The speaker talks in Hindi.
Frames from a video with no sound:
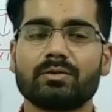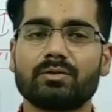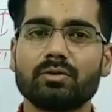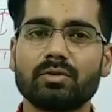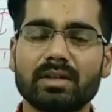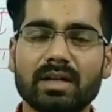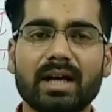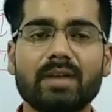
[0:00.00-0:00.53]
जो
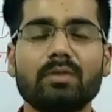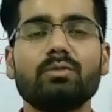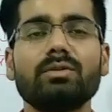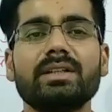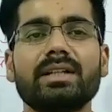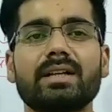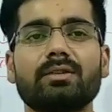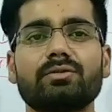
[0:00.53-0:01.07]

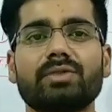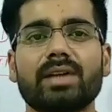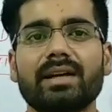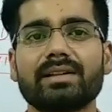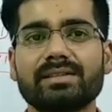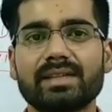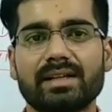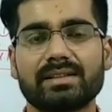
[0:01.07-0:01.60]
कानून के
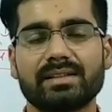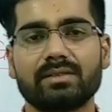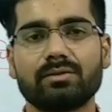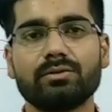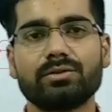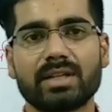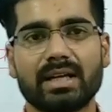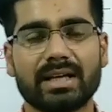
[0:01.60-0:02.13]
अनुसार शासन
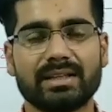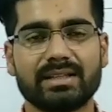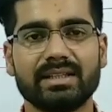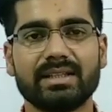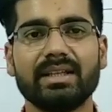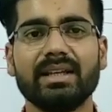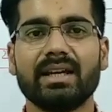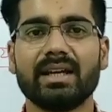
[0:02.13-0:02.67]
को चलाते
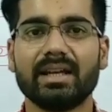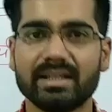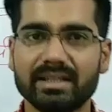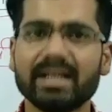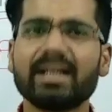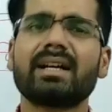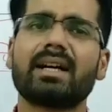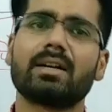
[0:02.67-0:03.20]
हैं
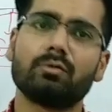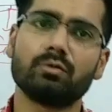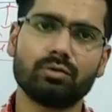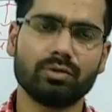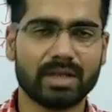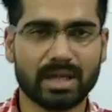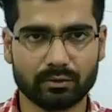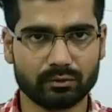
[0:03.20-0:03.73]
या कानून
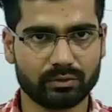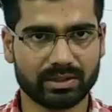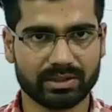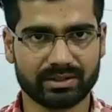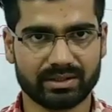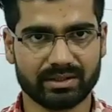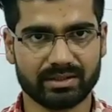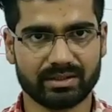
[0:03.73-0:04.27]
को लागू
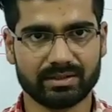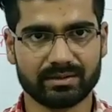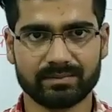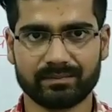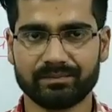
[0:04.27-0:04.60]
करते हैं